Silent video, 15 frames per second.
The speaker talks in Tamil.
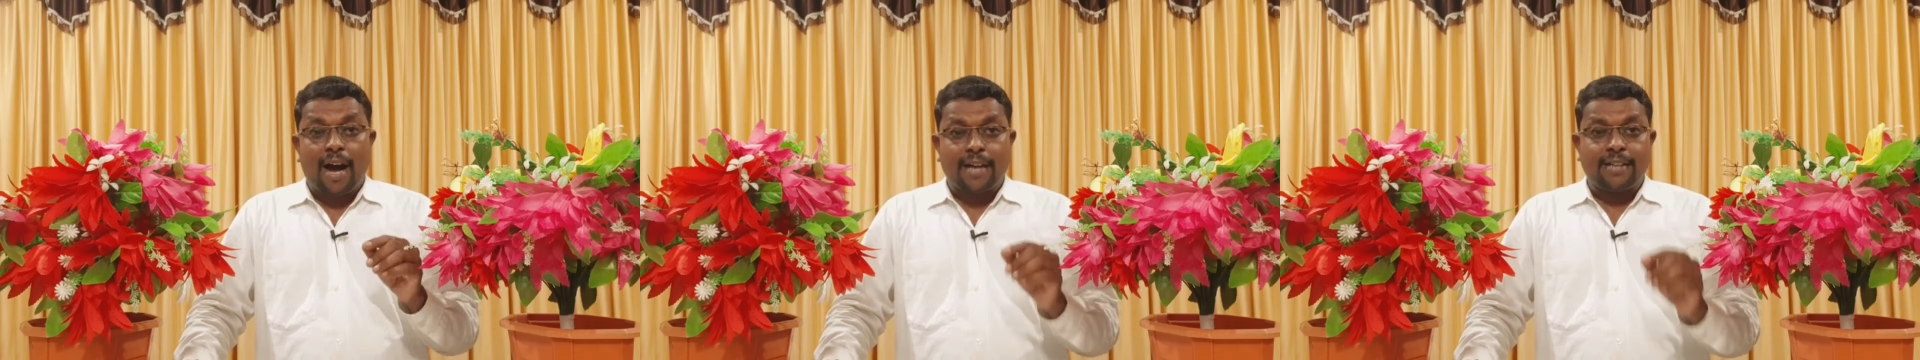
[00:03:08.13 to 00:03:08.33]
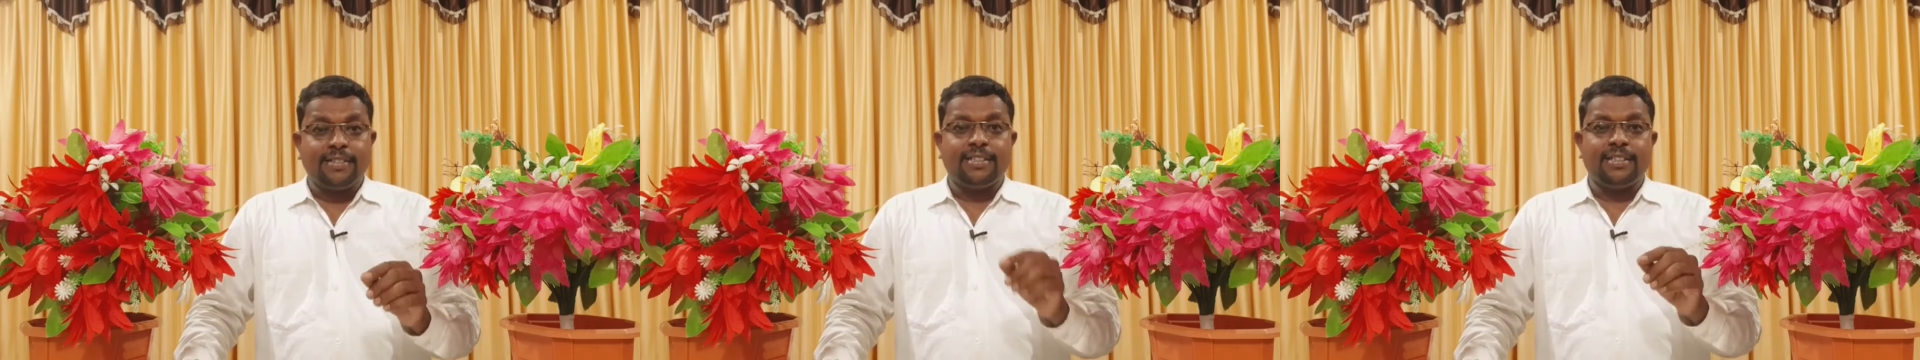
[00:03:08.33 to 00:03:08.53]

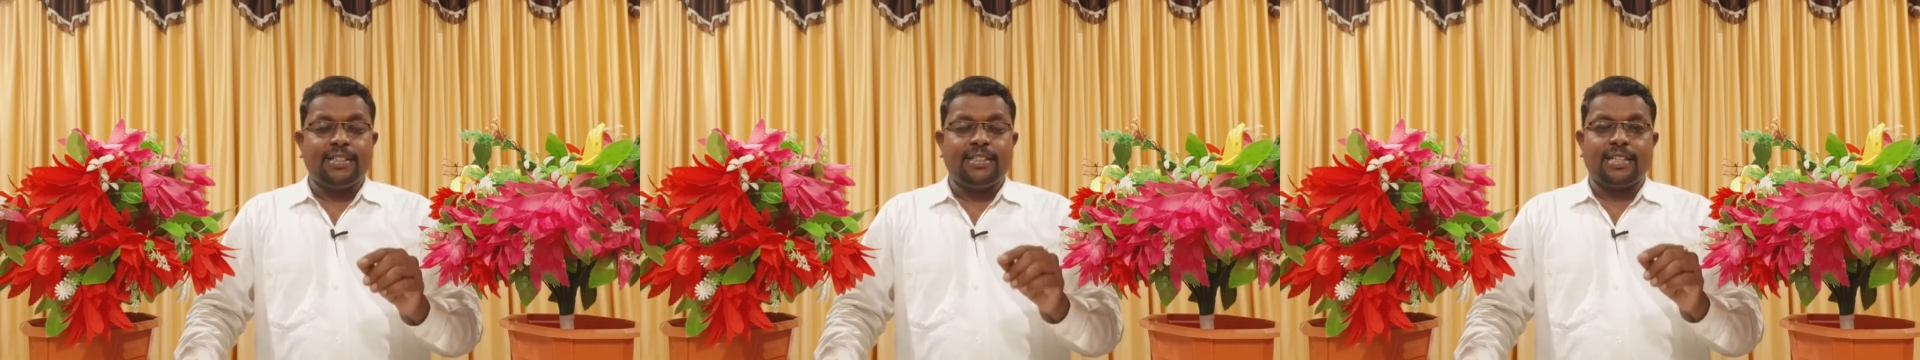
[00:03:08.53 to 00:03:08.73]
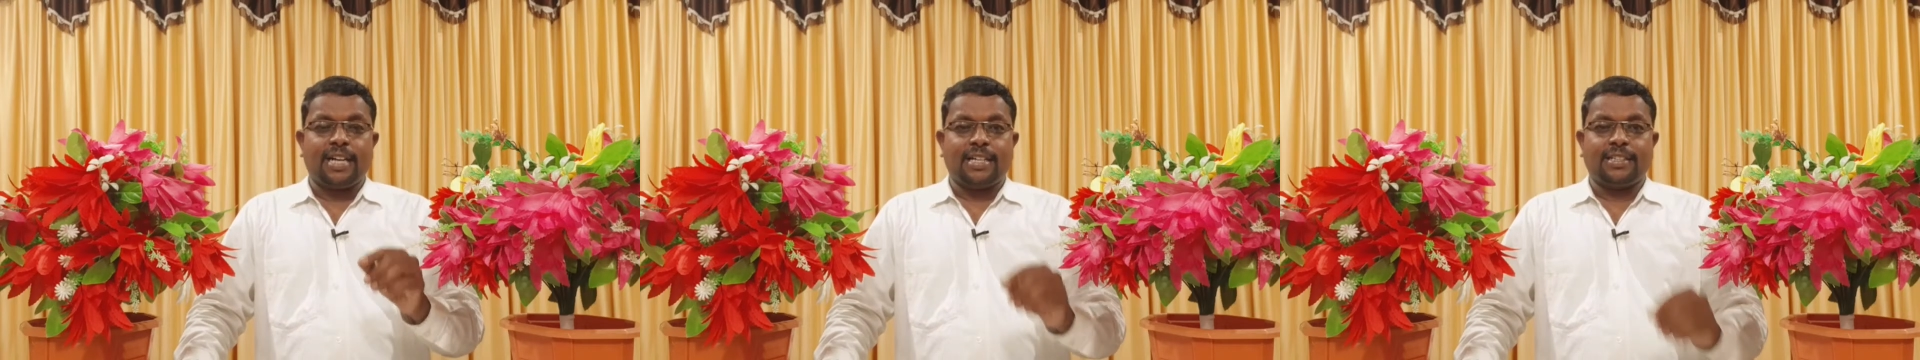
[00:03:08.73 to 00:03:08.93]

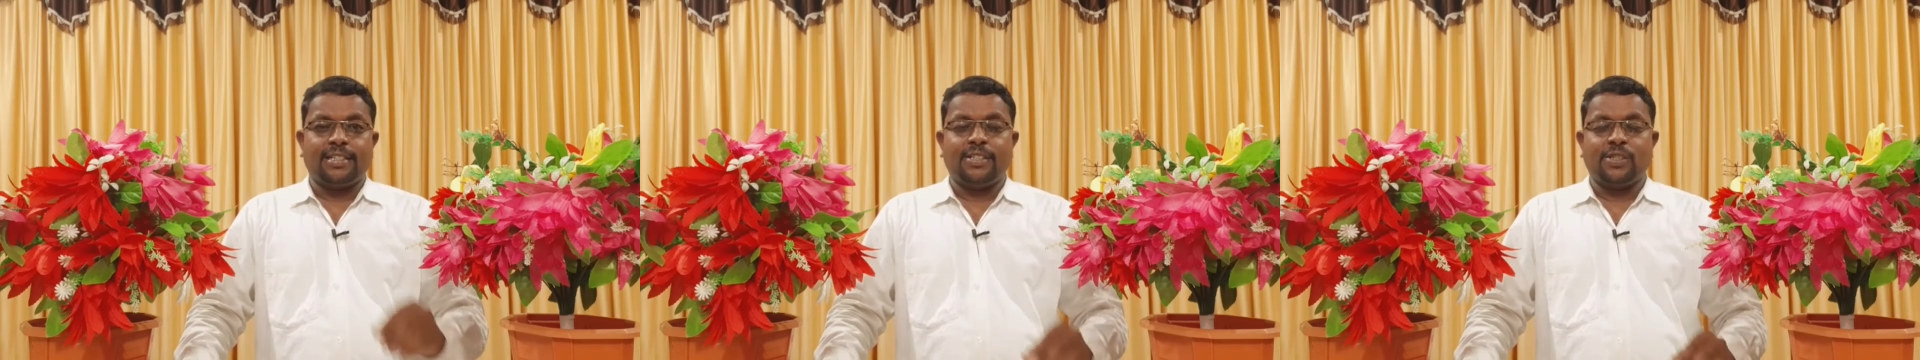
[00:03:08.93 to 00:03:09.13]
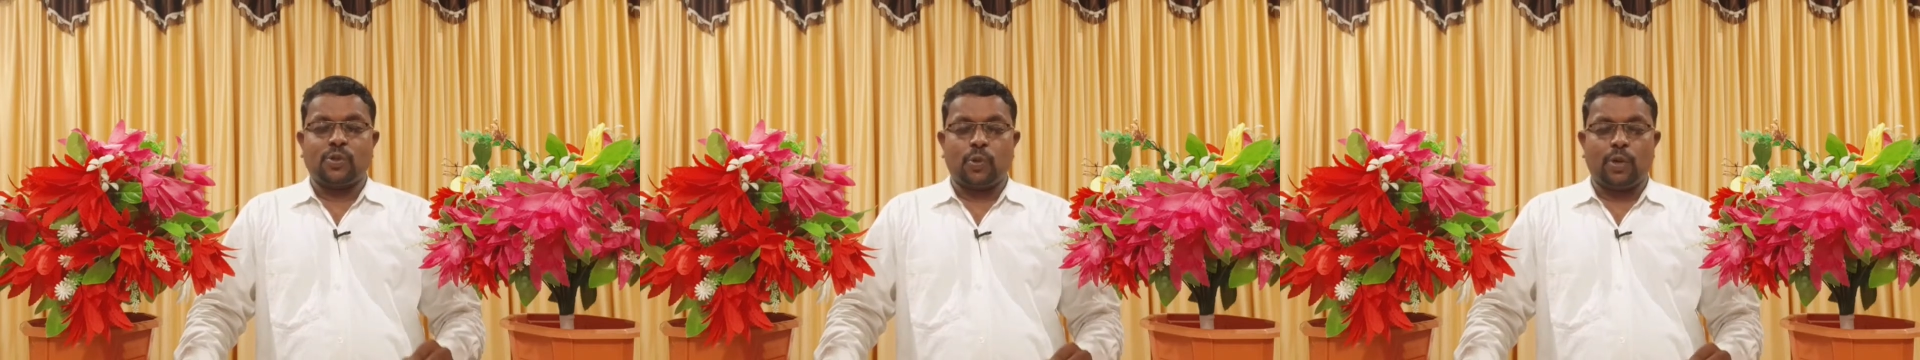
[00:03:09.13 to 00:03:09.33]
அறிந்திருக்கிறார்
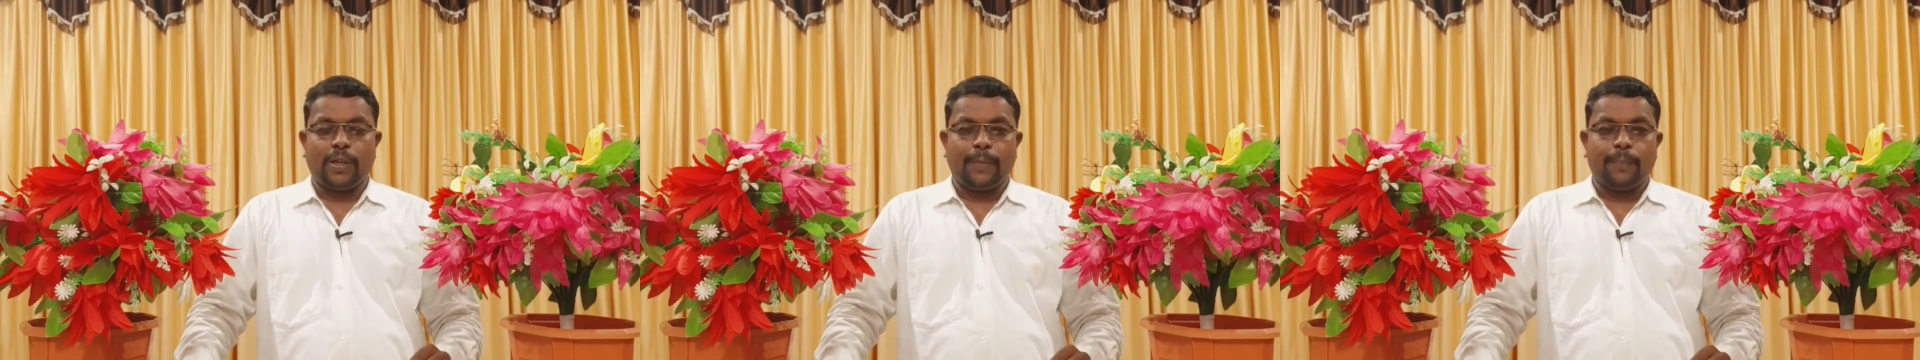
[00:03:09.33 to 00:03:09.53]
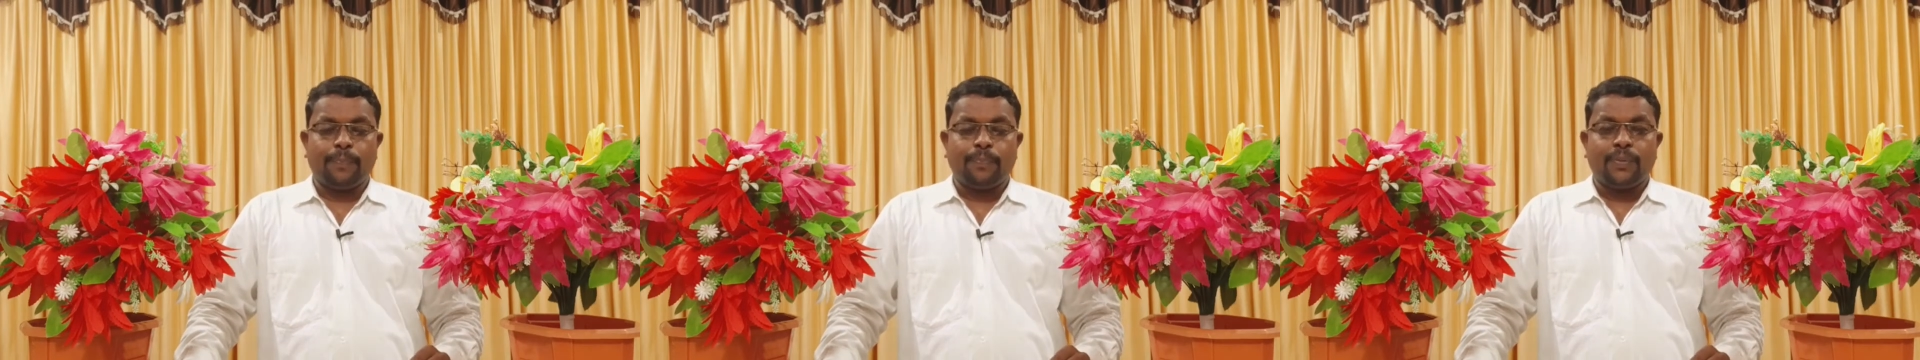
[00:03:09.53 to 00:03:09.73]
என்று சொல்லி